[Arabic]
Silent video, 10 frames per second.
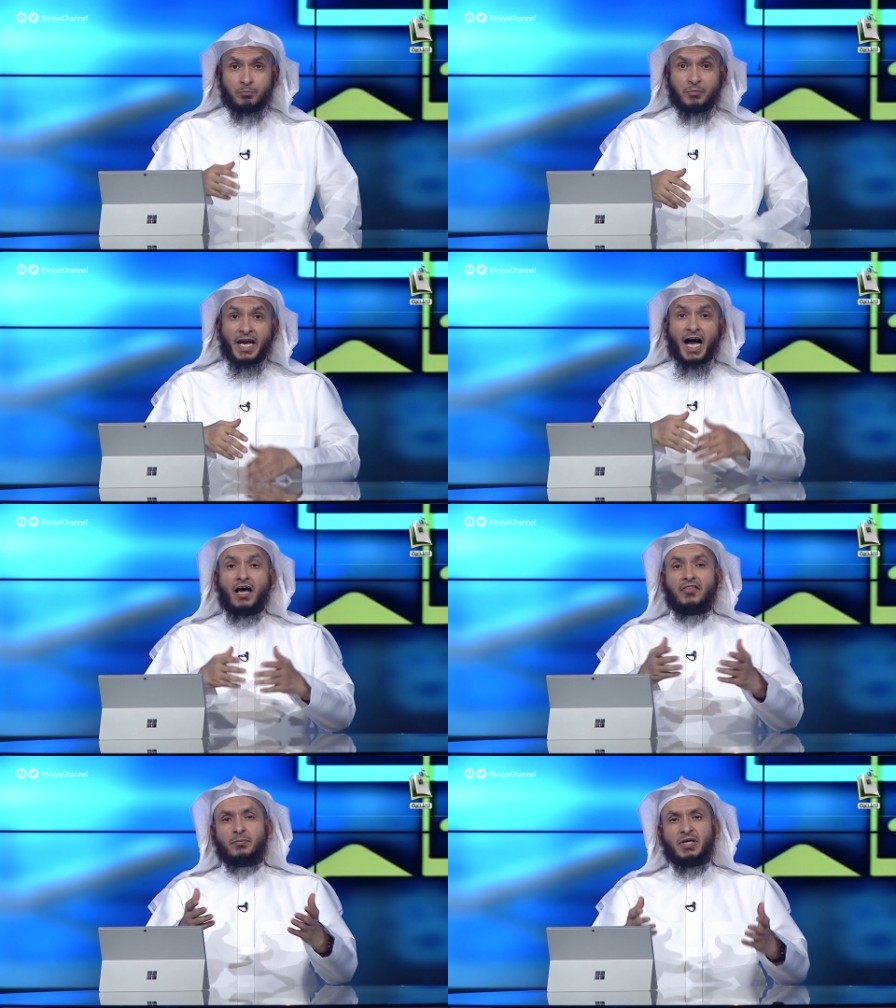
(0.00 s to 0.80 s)
من
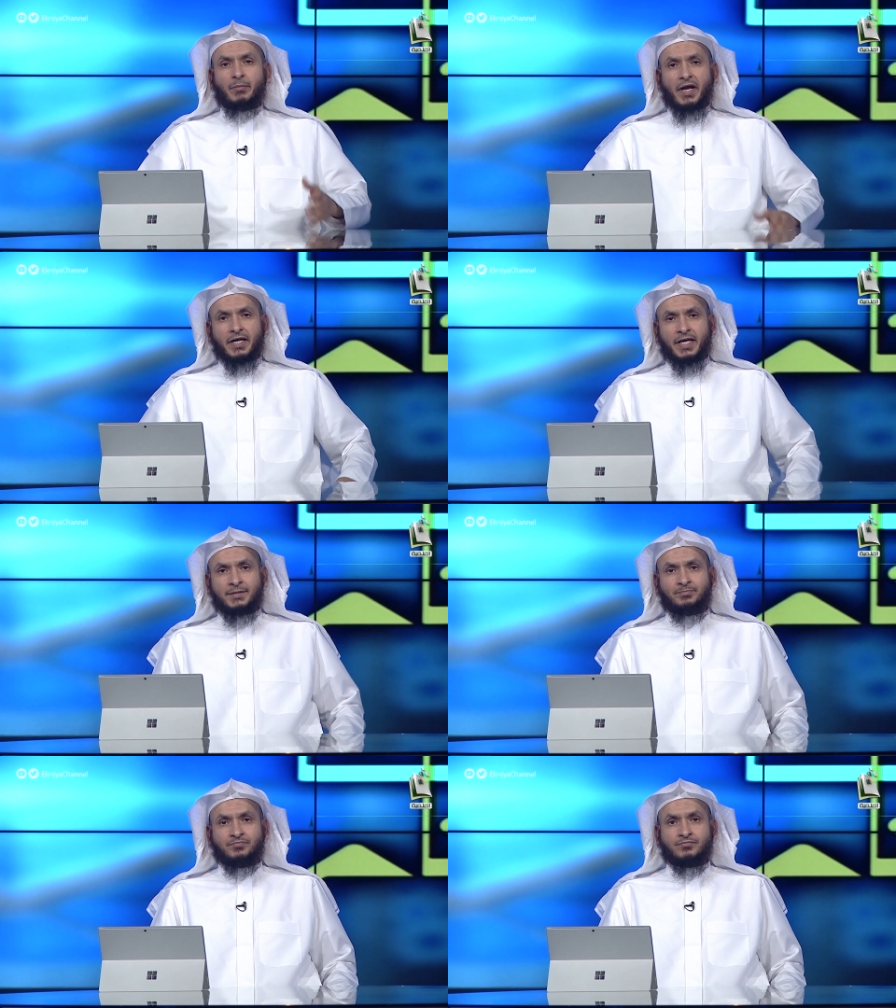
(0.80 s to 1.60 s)
اعظم البركه
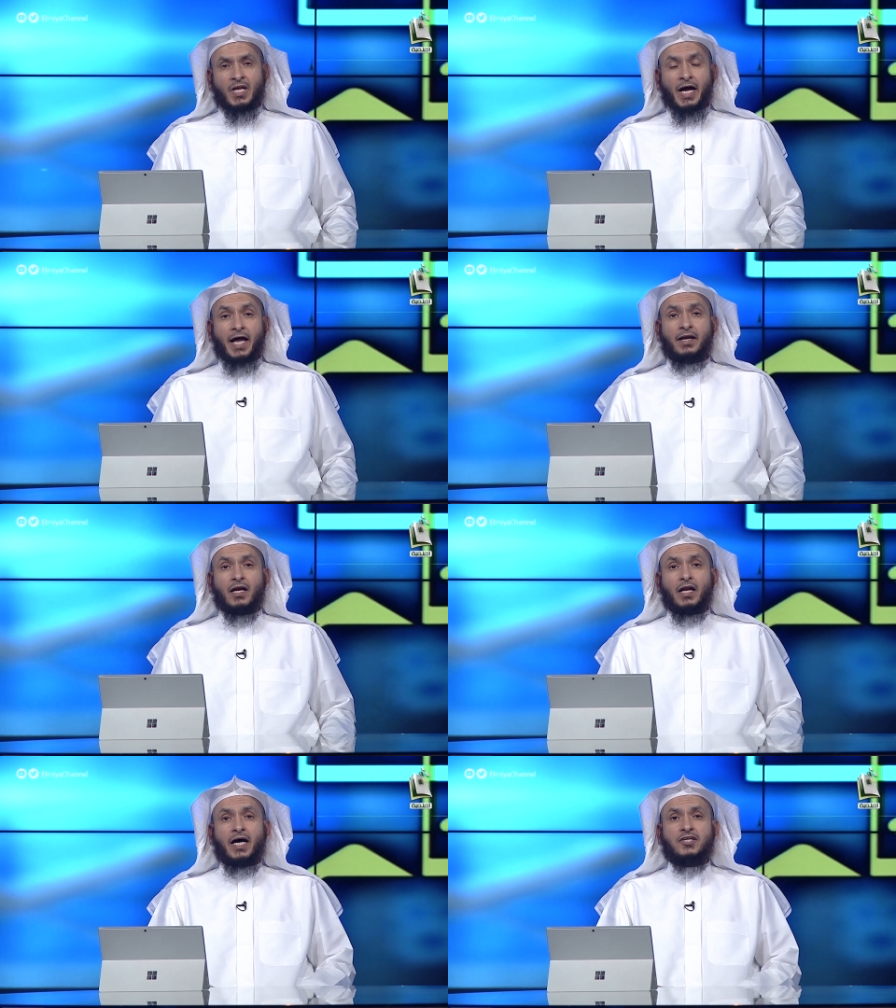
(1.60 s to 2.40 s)
ان
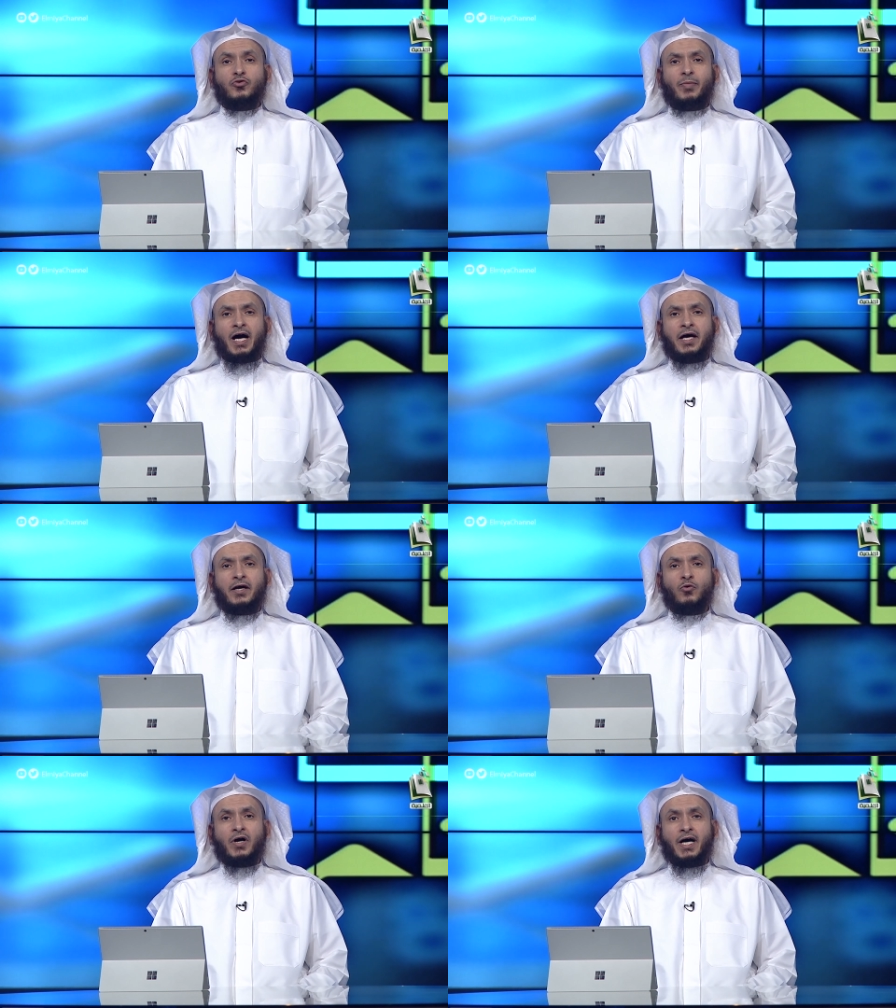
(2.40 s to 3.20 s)
الله
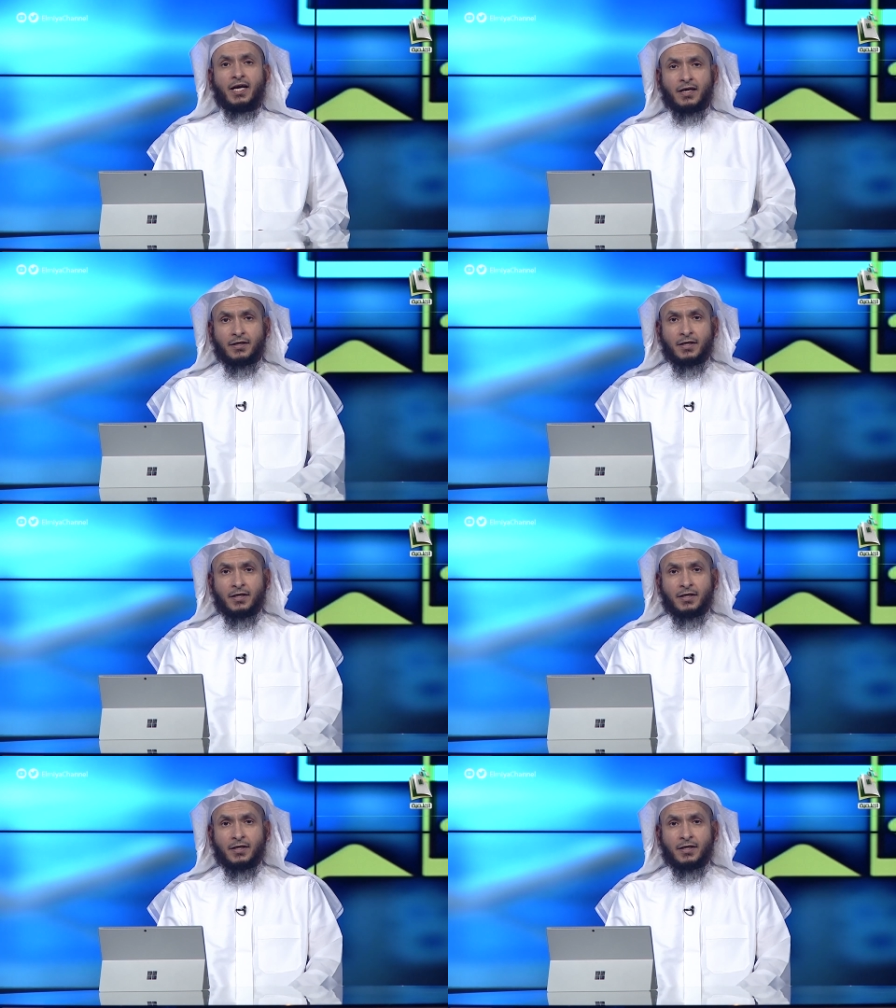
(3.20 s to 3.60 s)
سبحانه قال